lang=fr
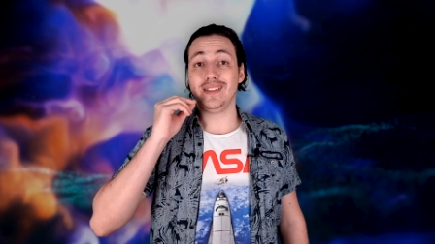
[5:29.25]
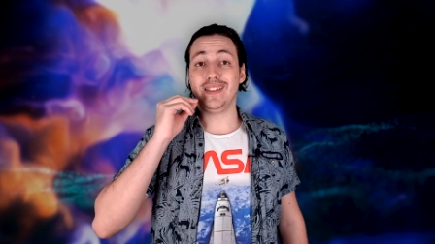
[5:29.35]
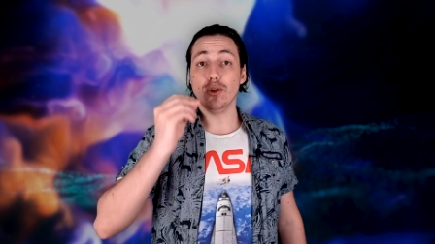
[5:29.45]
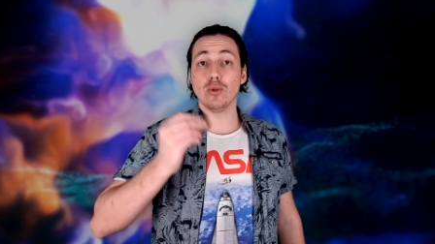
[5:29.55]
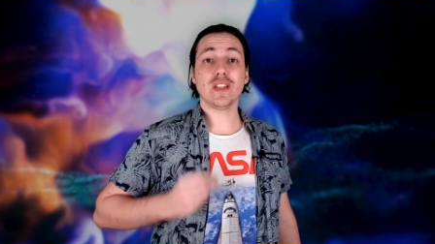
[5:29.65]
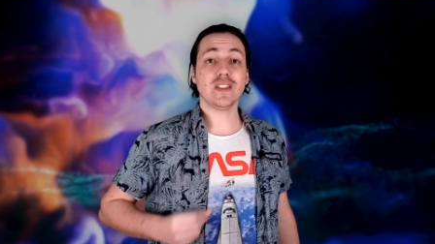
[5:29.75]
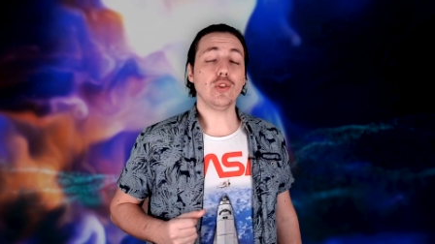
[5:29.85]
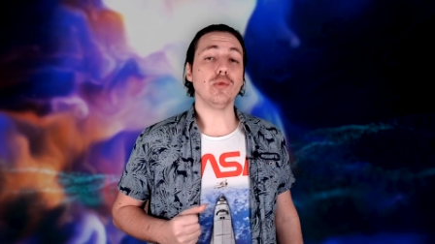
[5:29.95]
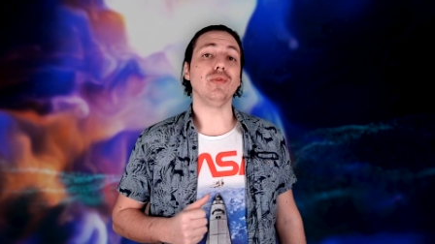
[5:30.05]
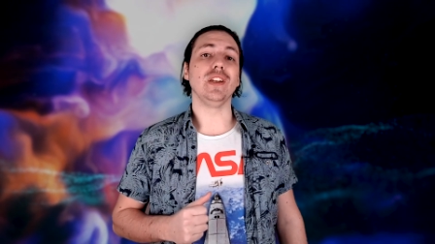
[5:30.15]
Théorisé
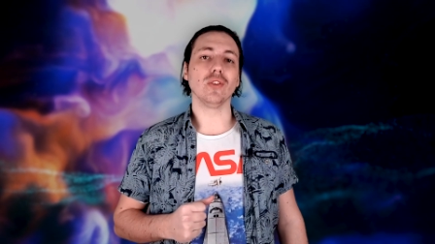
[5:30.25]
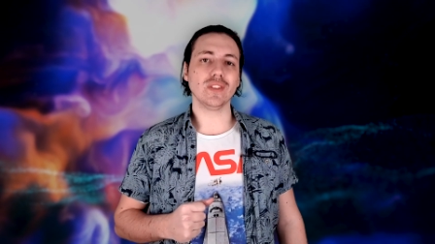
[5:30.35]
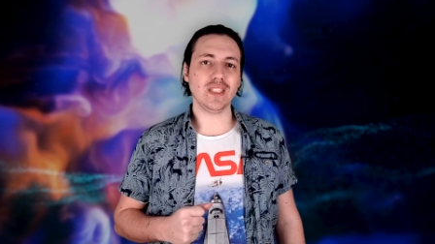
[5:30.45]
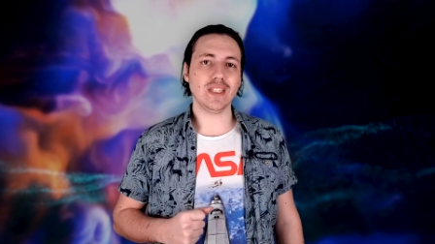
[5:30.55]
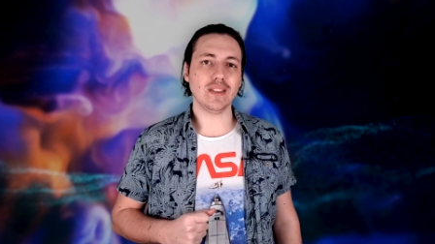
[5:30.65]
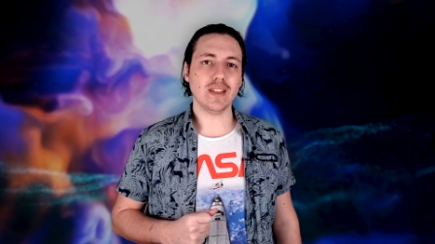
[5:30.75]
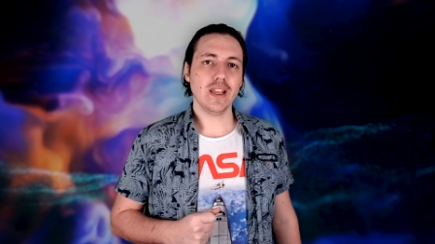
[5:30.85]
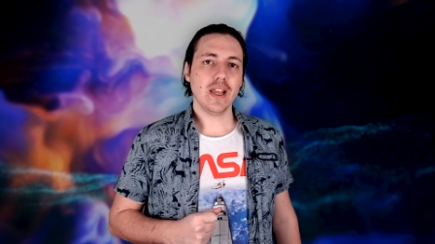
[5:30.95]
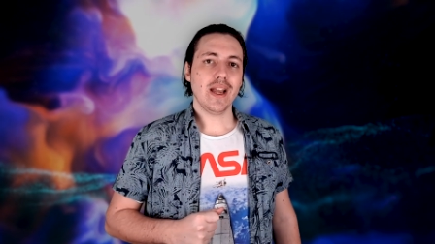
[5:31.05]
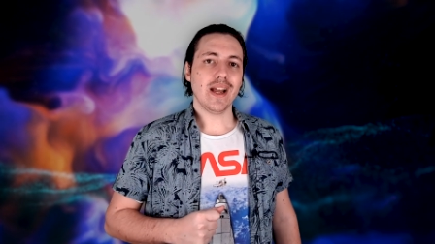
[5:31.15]
depuis l'Antiquité,
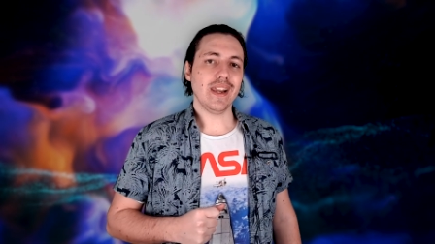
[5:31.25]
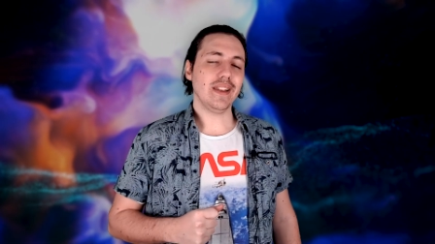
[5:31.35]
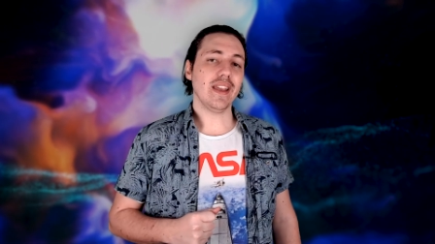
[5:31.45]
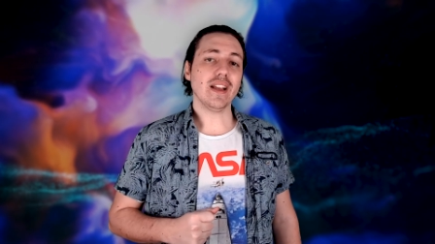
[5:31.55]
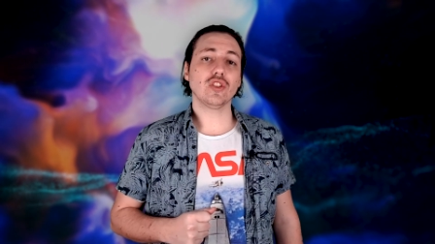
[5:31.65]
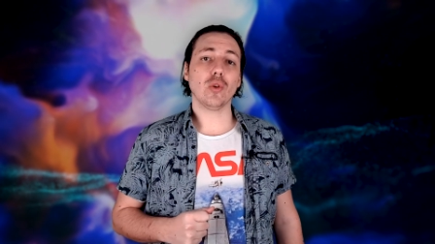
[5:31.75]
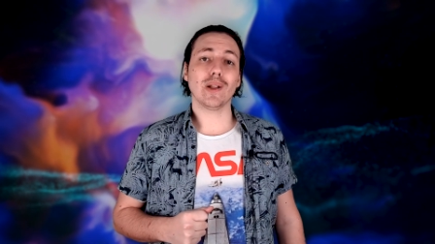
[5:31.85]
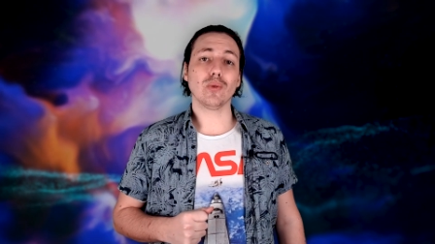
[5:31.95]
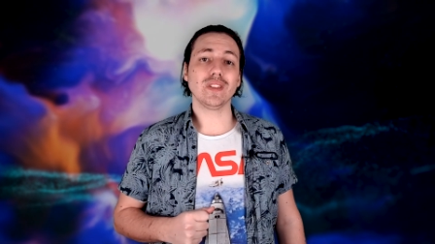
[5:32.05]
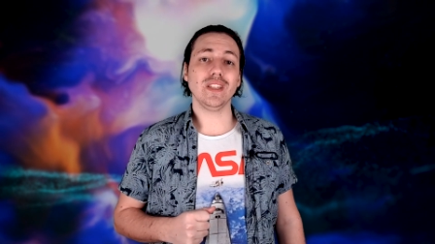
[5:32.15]
l'éther sera
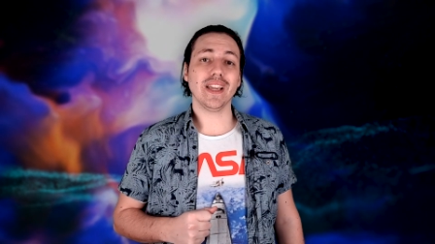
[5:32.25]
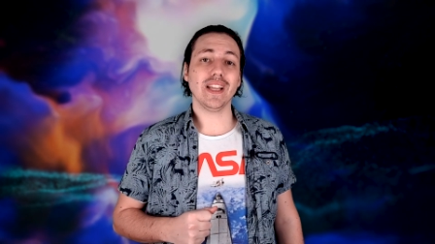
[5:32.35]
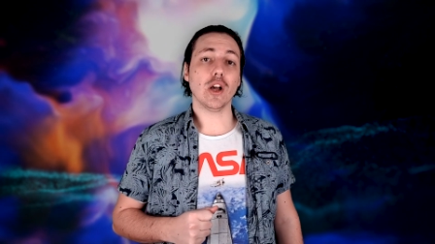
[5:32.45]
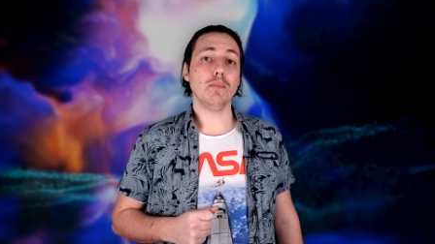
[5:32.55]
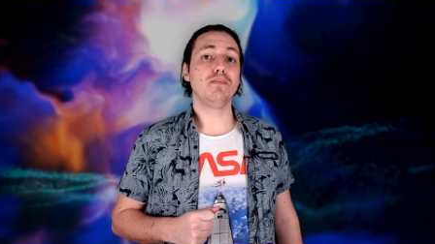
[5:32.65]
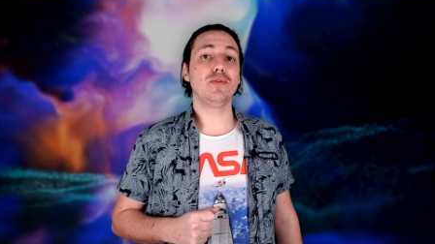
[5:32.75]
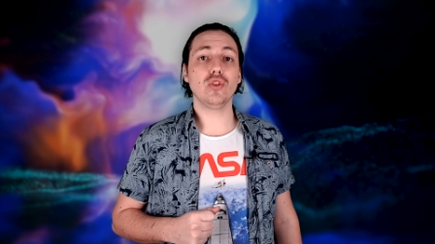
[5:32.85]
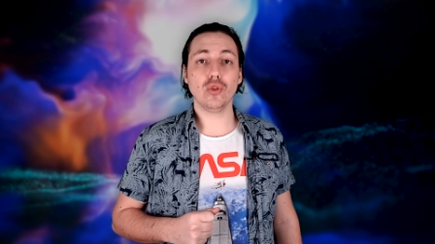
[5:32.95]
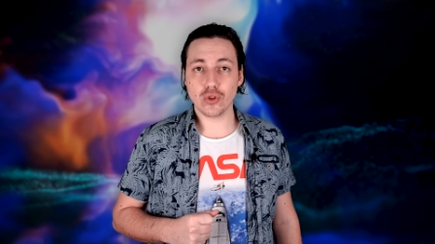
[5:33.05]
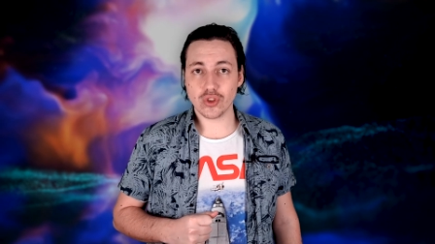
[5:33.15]
considéré comme
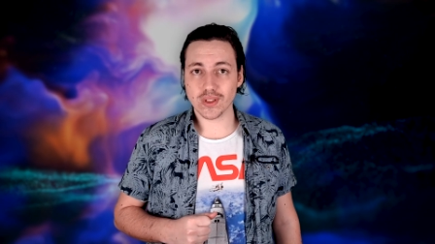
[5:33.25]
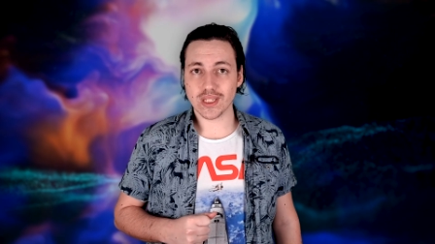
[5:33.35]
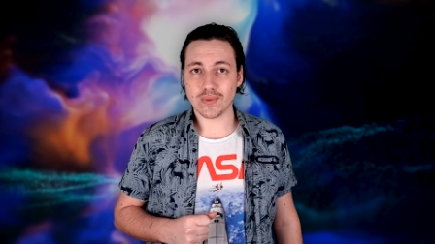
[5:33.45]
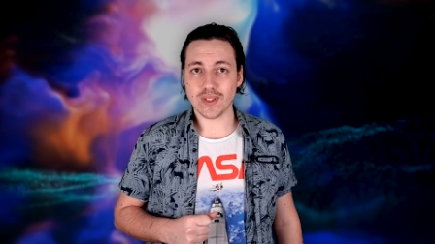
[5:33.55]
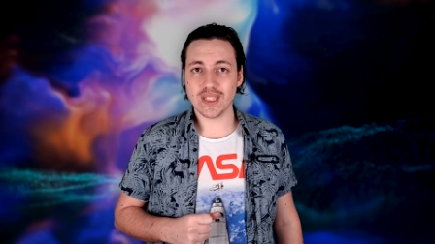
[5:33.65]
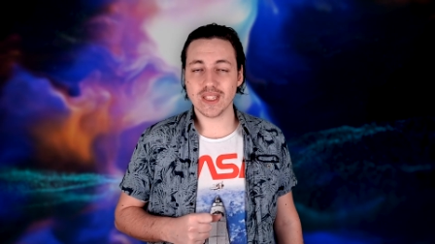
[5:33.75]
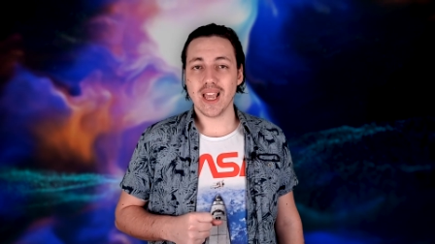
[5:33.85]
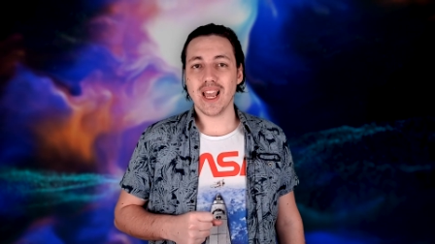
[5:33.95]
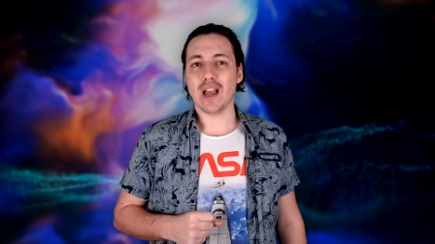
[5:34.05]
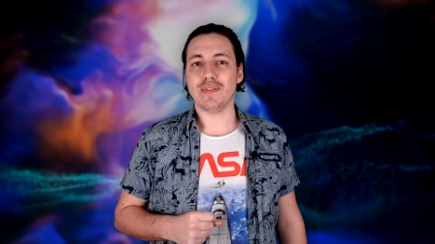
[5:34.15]
pseudo-scientifique
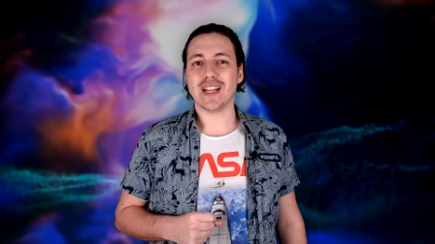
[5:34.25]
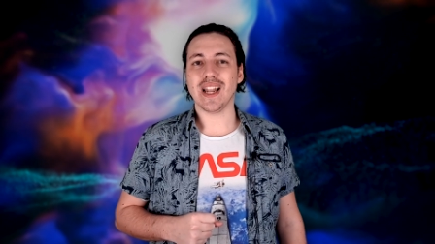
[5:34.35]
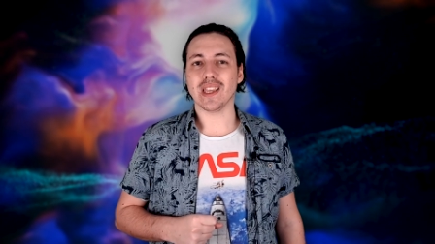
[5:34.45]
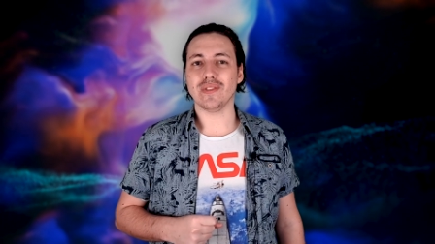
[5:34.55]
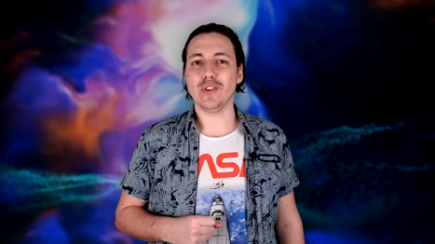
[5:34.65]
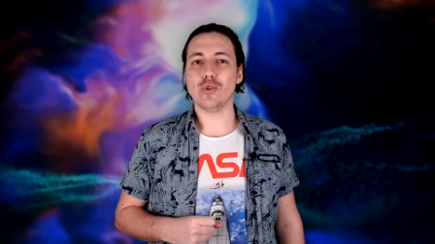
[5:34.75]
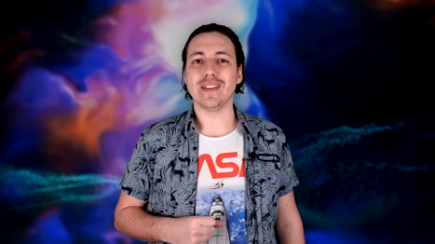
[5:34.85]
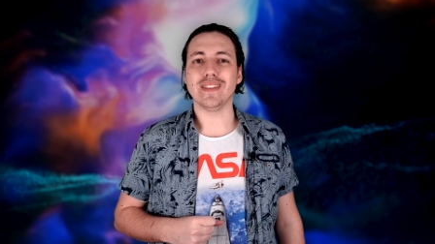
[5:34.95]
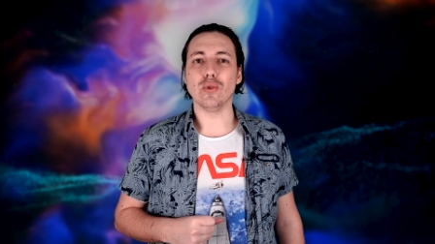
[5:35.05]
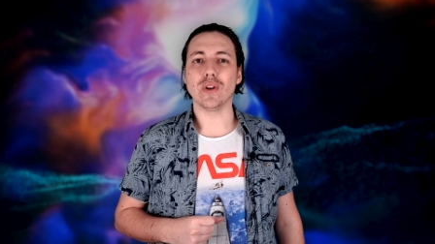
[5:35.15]
avec l'arrivée de la
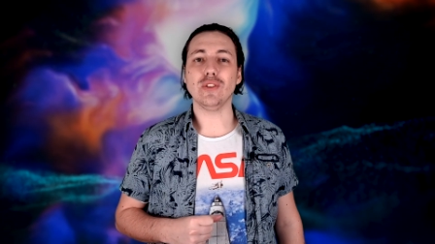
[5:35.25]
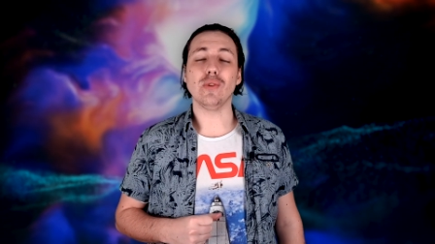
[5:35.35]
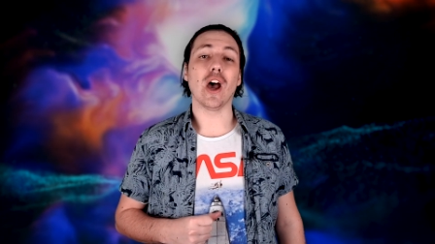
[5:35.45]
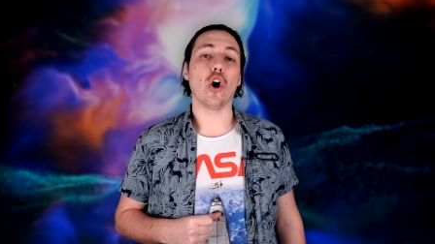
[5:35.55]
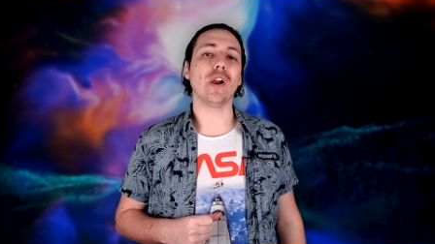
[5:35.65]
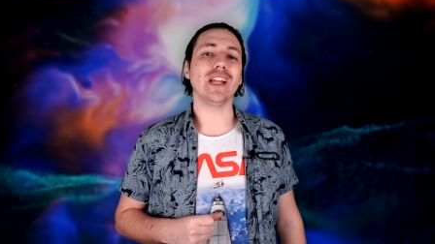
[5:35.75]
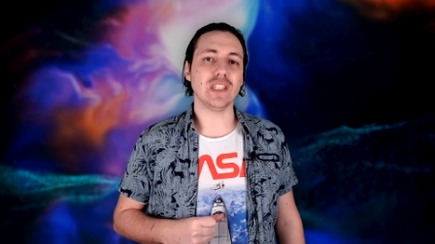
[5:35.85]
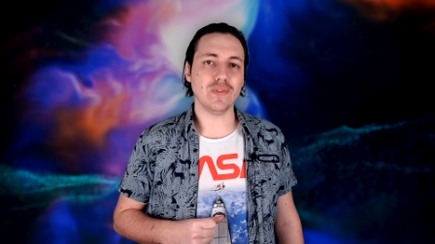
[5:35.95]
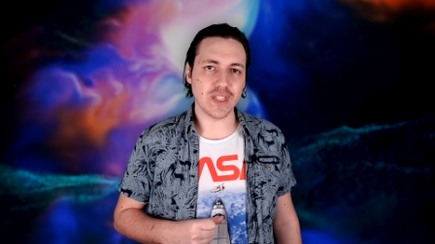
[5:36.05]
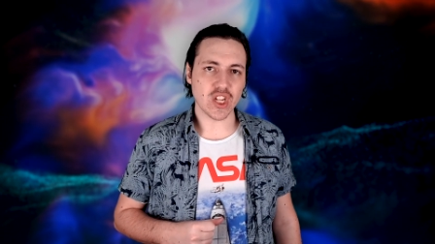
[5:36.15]
théorie de la
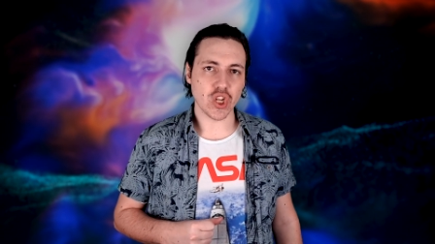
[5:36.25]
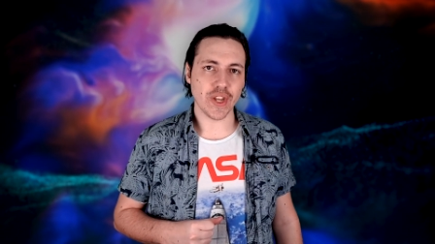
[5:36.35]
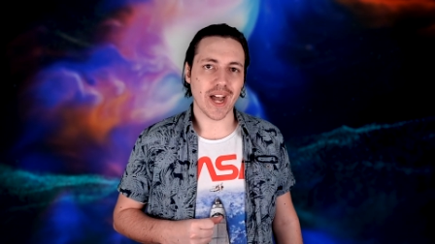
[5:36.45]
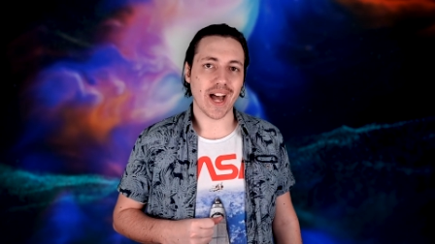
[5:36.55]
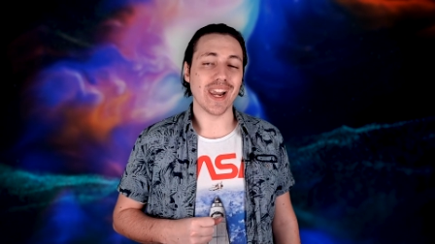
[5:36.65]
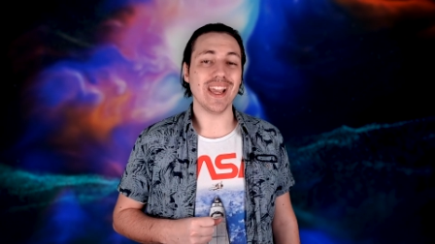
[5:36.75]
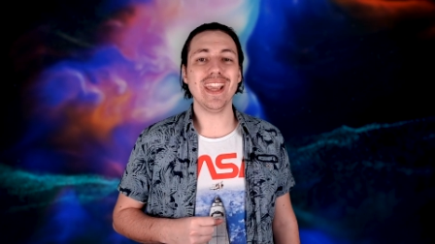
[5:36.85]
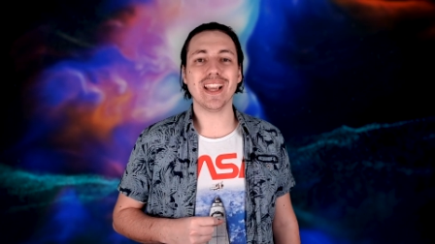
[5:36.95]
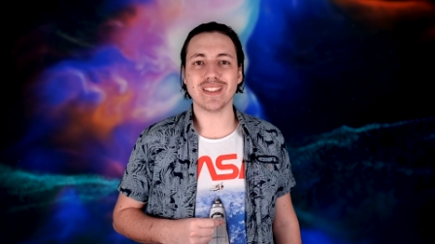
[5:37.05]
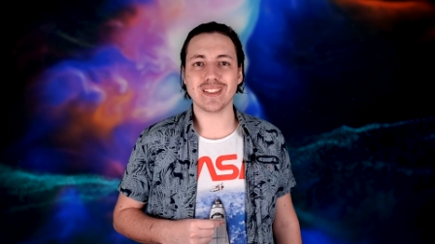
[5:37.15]
relativité générale
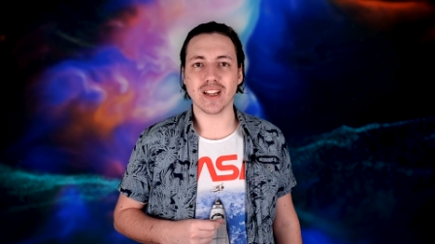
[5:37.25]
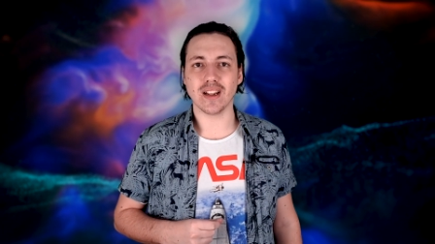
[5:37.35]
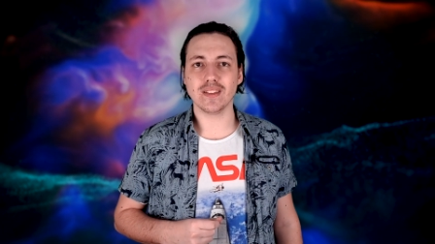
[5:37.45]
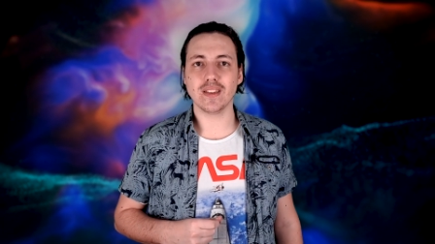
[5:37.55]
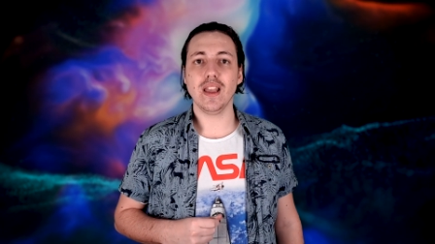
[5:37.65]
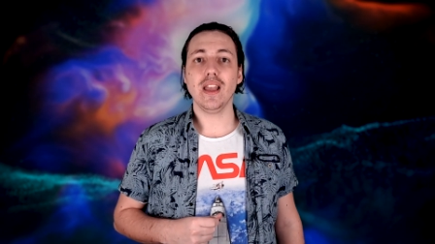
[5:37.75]
et restreinte